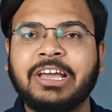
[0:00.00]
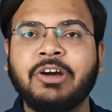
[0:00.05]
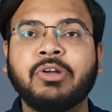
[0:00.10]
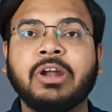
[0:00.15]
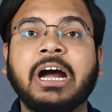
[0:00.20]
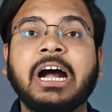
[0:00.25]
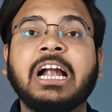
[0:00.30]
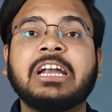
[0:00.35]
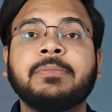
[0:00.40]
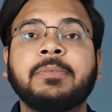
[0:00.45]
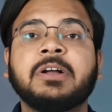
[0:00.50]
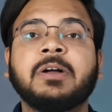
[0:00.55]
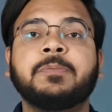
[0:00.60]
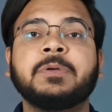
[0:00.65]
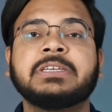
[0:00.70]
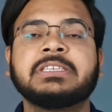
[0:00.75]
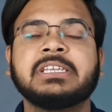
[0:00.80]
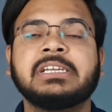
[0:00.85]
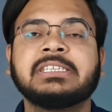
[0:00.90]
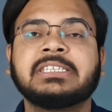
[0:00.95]
है और 8
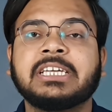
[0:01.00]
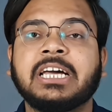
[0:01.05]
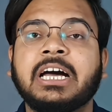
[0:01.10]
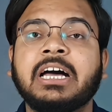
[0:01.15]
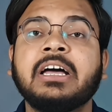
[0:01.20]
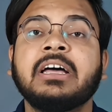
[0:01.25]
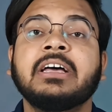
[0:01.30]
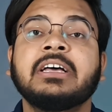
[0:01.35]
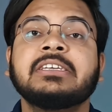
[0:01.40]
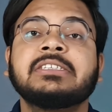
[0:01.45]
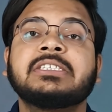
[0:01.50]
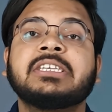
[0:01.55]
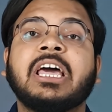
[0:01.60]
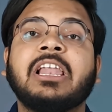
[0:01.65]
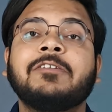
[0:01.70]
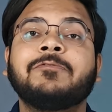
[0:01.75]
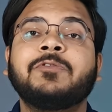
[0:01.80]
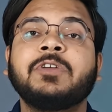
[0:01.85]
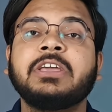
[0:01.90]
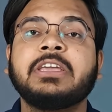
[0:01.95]
मेगापिक्सल का
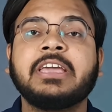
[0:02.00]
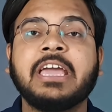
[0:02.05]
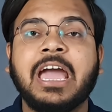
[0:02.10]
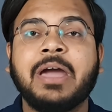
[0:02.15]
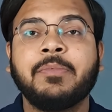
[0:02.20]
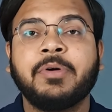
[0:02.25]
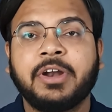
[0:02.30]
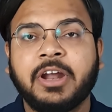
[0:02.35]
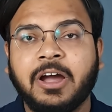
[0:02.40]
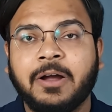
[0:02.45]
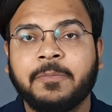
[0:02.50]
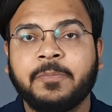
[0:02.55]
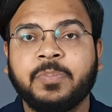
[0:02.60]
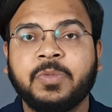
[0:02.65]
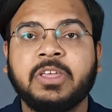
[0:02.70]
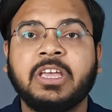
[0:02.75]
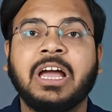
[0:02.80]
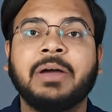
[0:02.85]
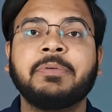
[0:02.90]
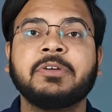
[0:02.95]
सेल्फी कैमरा
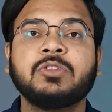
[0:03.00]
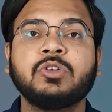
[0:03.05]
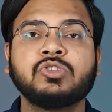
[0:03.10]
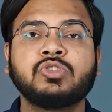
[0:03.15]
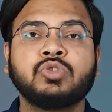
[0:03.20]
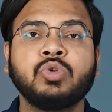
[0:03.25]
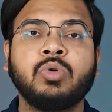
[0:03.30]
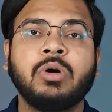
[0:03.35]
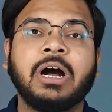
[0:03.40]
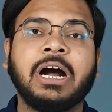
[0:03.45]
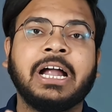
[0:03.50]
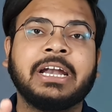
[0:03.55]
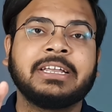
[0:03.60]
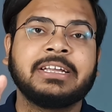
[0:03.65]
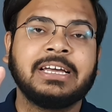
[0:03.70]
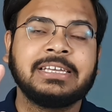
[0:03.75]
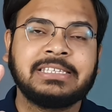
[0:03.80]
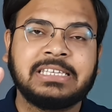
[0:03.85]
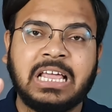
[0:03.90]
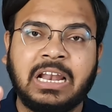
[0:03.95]
यहाँ पे दोस्तों 8
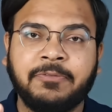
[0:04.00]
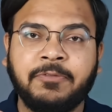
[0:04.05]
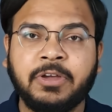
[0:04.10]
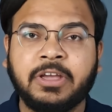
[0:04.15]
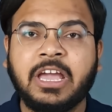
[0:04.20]
का सेल्फी